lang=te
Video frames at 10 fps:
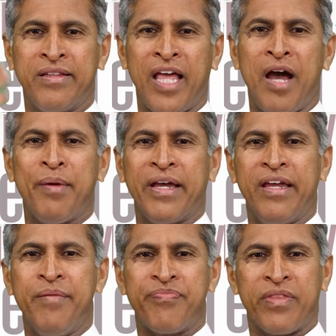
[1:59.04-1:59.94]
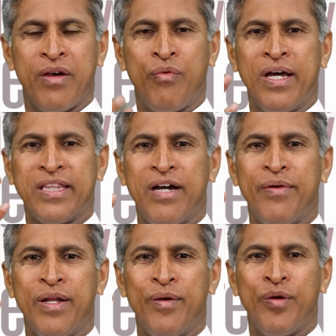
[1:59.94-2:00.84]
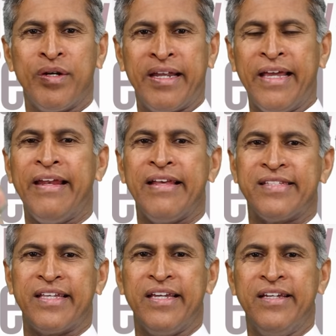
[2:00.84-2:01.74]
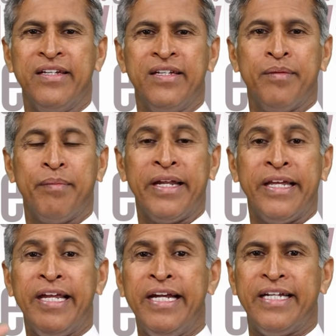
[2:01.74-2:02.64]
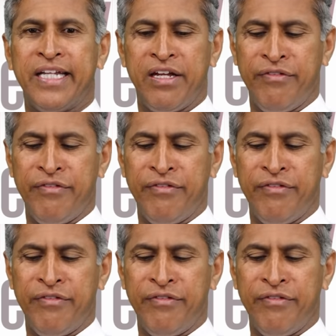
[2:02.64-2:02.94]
తేమకి వాతావరణంలో డ్రైనెస్కి మరి హీట్కి